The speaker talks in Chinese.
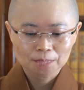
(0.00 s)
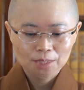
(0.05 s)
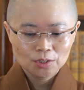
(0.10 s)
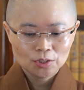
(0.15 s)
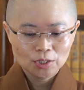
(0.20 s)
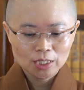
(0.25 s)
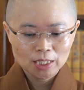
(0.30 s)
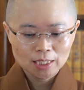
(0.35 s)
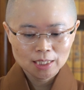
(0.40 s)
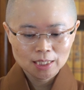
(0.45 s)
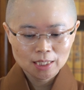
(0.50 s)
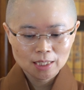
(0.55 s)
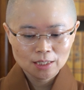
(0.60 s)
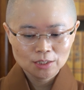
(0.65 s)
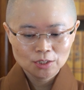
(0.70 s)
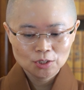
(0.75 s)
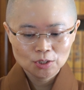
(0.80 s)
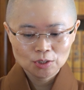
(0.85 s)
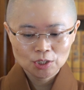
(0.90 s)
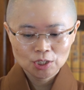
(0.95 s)
所以，这
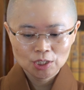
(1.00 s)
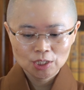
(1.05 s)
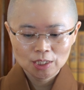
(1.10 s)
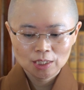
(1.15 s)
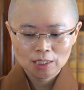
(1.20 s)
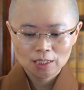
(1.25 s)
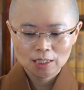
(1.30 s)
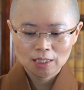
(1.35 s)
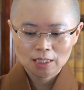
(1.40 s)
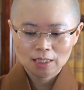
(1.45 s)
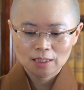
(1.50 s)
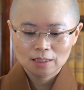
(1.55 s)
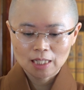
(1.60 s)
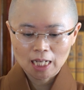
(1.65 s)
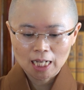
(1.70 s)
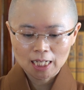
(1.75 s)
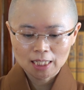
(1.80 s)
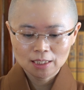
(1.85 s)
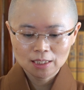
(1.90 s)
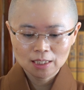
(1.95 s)
个就是
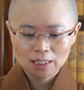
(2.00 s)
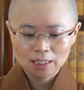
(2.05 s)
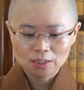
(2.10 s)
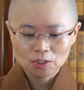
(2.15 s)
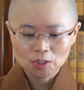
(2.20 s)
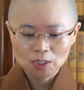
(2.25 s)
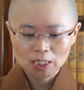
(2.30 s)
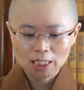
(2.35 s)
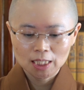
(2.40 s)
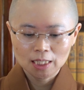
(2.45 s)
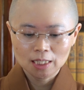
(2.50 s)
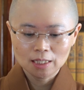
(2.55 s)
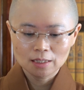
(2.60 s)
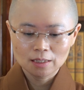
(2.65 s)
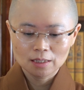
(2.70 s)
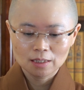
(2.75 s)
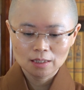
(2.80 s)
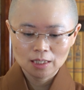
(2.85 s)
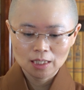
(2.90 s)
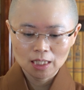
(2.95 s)
他这有一
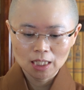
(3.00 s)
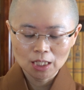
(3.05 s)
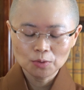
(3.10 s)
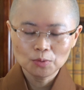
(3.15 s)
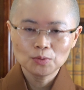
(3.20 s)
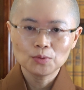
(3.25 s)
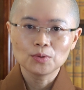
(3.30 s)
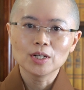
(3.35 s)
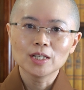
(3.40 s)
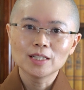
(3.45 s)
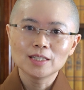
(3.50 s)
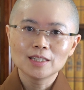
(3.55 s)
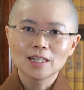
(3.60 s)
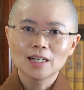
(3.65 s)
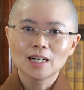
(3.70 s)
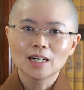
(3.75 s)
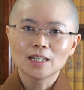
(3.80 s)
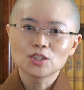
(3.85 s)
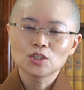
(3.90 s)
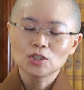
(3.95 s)
个因缘
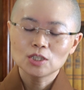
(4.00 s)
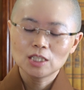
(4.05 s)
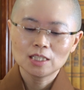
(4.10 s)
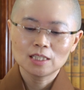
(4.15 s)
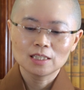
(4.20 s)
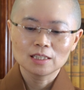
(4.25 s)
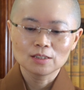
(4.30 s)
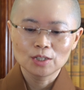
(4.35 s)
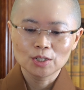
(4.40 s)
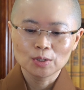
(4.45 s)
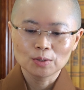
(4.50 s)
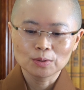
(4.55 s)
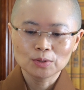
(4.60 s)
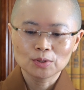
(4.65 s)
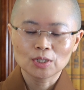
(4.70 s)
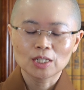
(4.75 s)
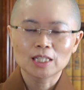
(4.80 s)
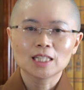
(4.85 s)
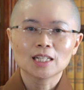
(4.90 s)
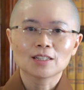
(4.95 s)
啊，就一直流
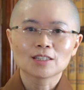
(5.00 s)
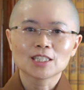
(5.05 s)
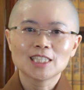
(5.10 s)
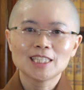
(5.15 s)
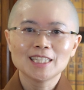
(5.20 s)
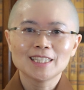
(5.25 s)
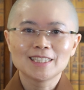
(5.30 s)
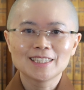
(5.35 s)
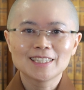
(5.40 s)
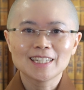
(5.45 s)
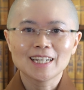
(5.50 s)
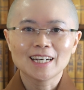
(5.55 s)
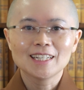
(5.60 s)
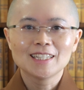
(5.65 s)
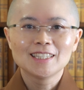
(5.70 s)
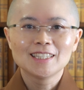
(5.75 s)
传到现在。